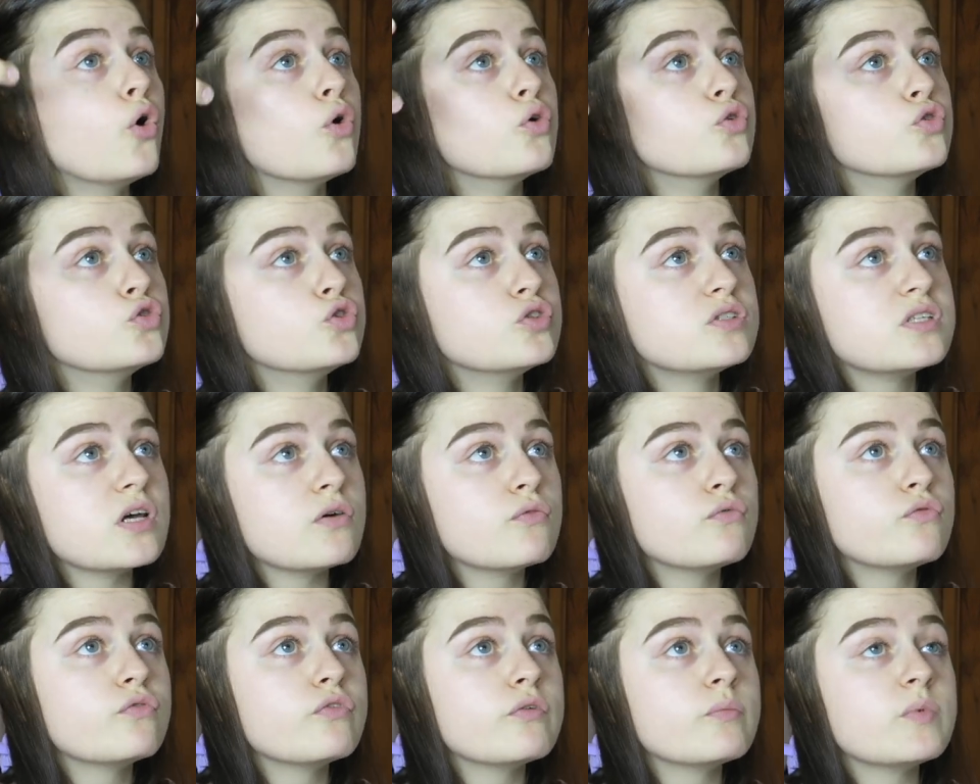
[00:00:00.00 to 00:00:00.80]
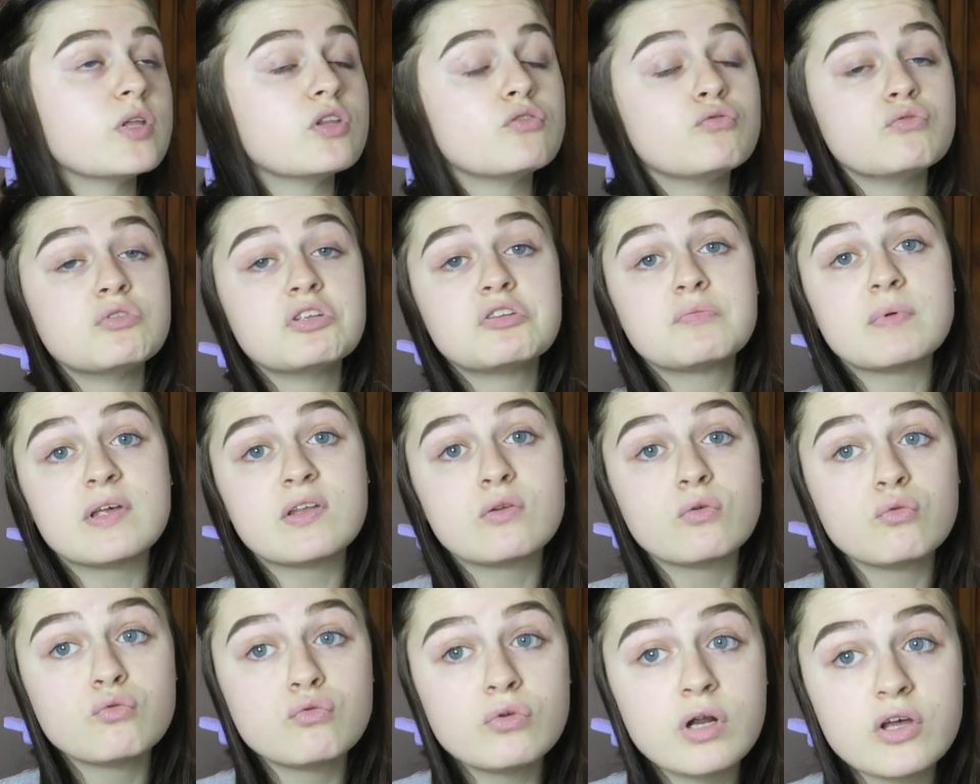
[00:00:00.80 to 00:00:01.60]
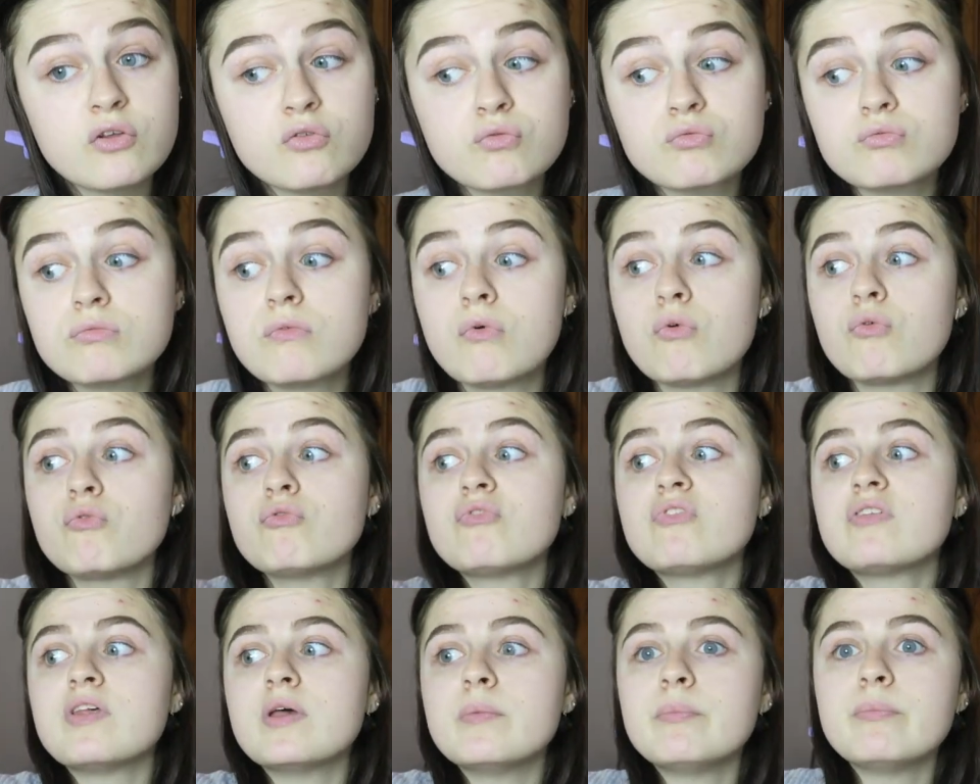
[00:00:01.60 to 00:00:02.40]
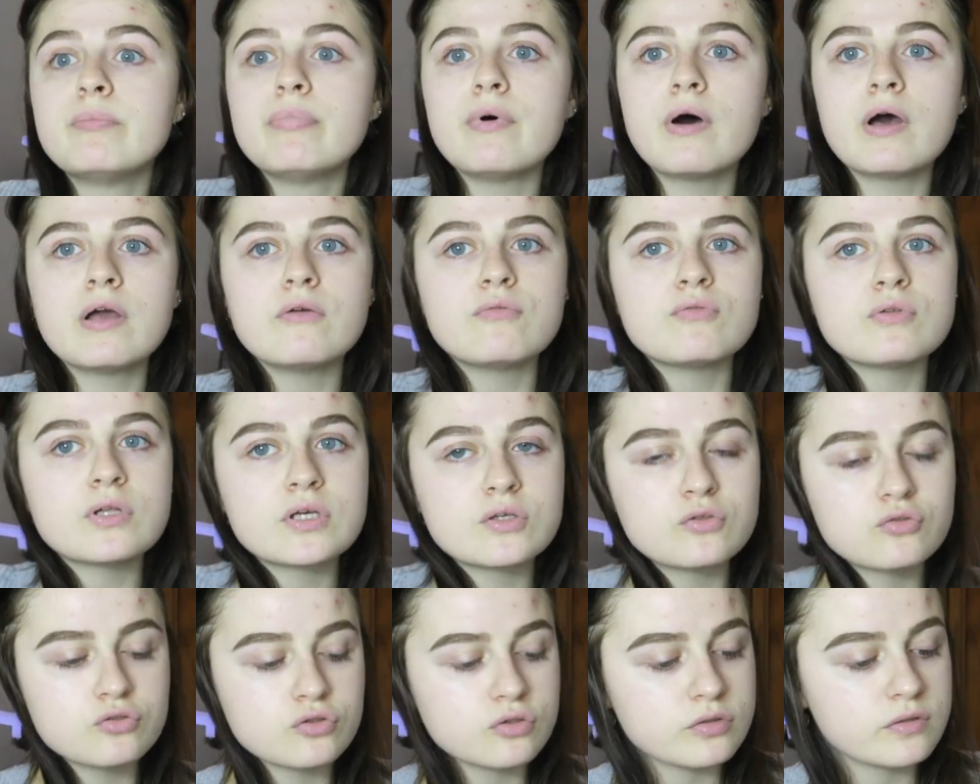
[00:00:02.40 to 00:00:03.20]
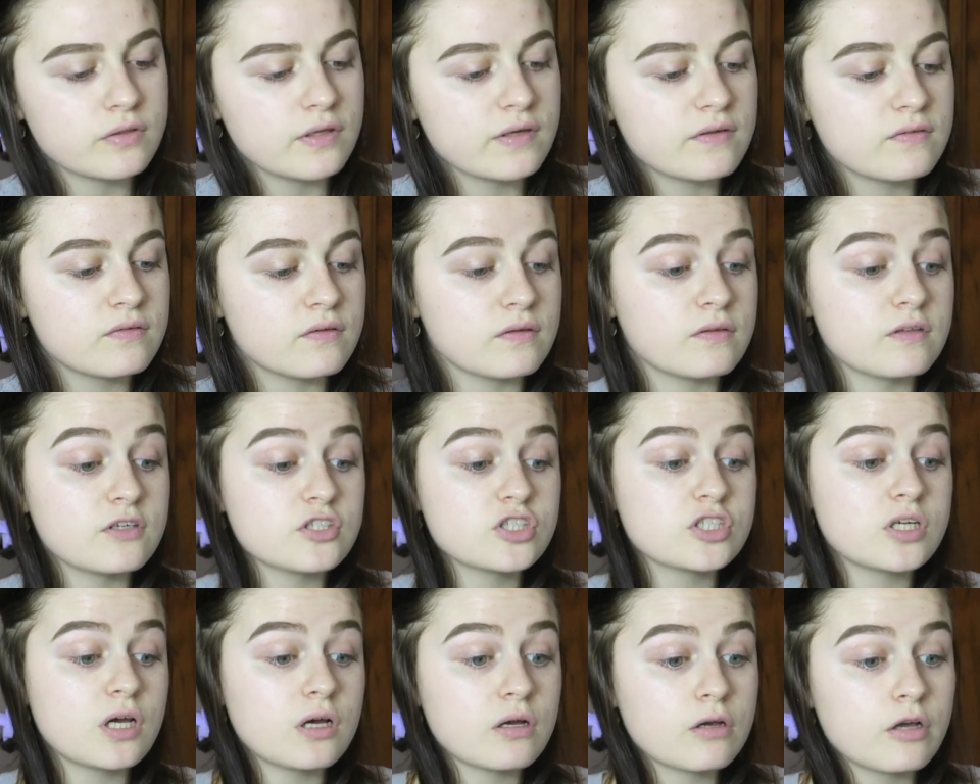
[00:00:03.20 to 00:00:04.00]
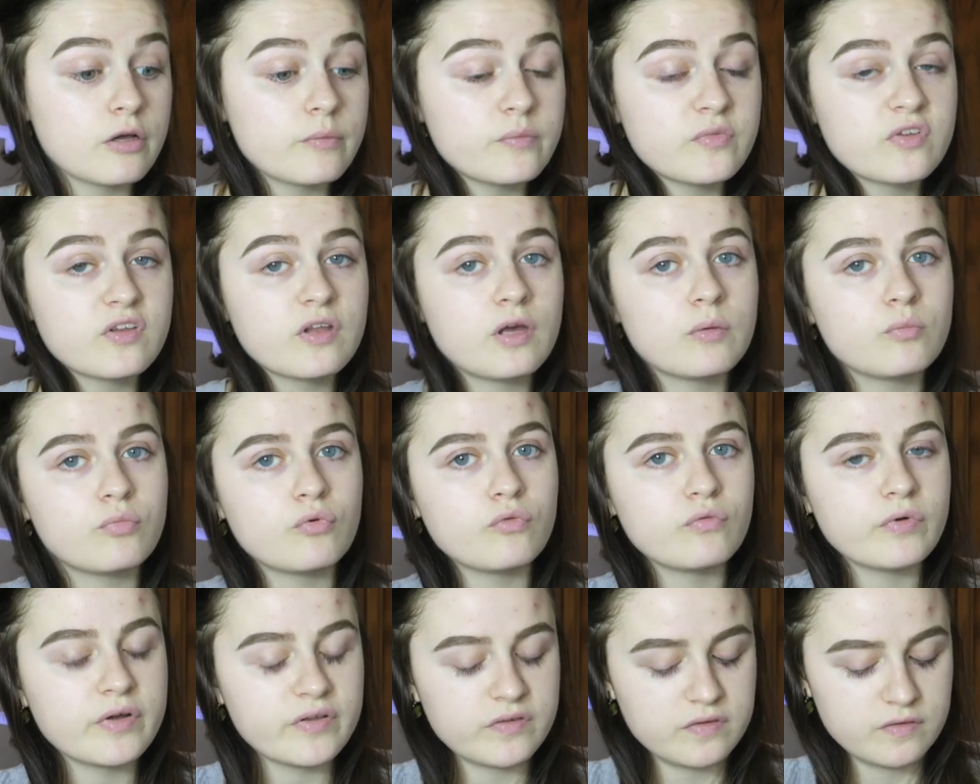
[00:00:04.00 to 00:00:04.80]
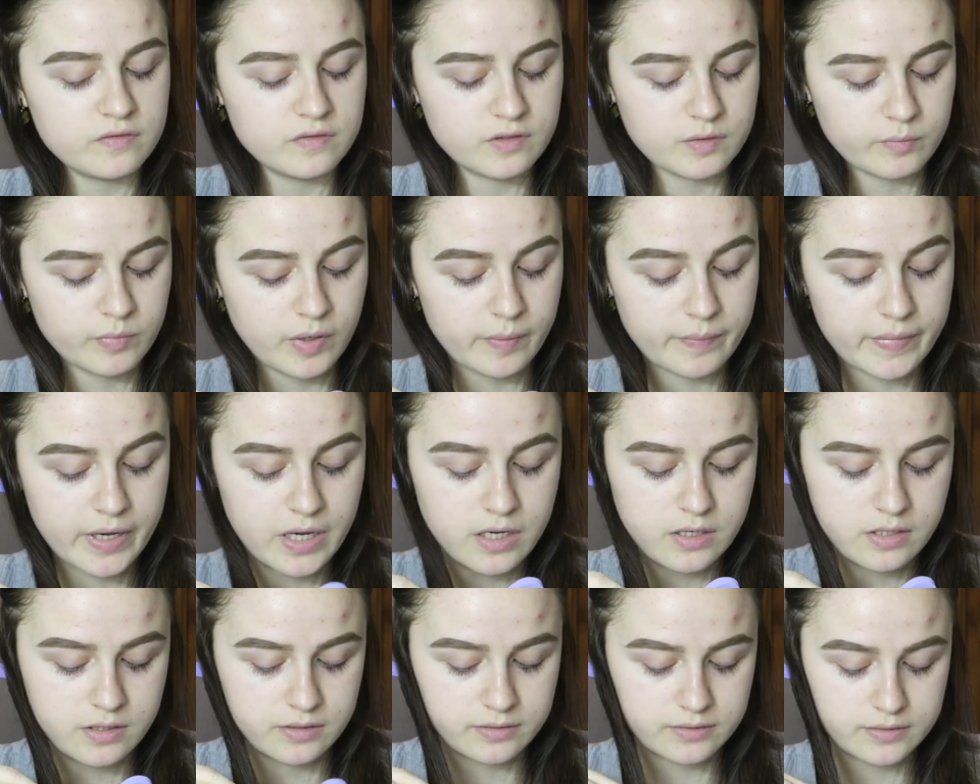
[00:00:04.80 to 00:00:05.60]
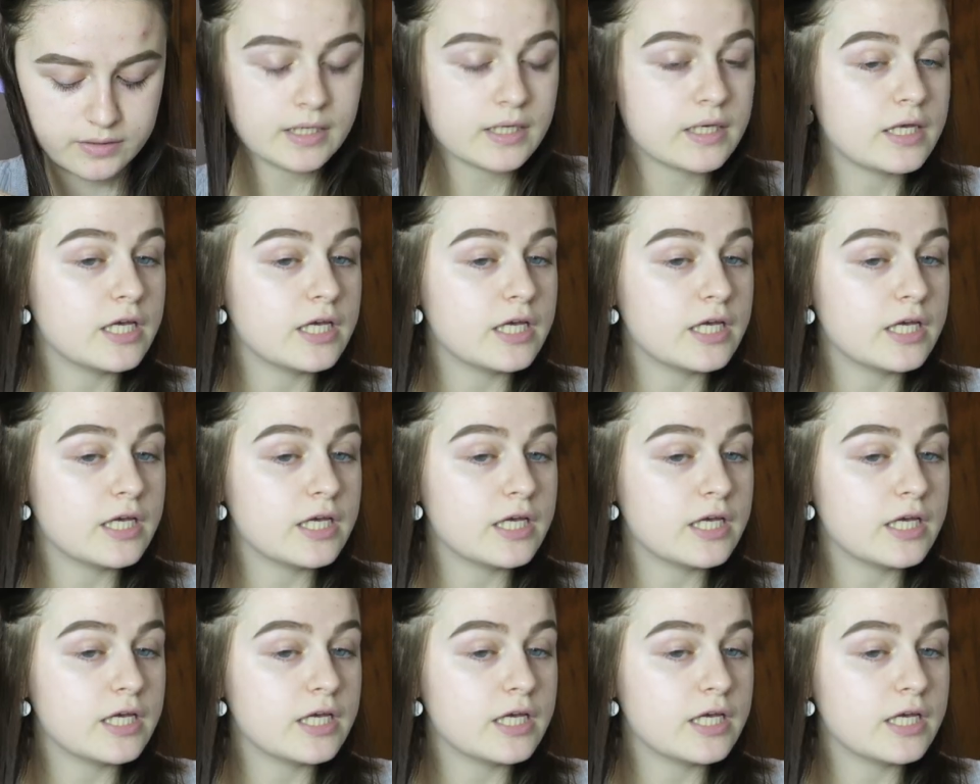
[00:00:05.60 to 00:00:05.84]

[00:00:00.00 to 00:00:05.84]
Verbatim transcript: Ou juste ça vous fait peut-être une espèce d'ondulation. On ne sait pas, il faudrait que je teste déjà comme ça pour voir si c'est pas mal.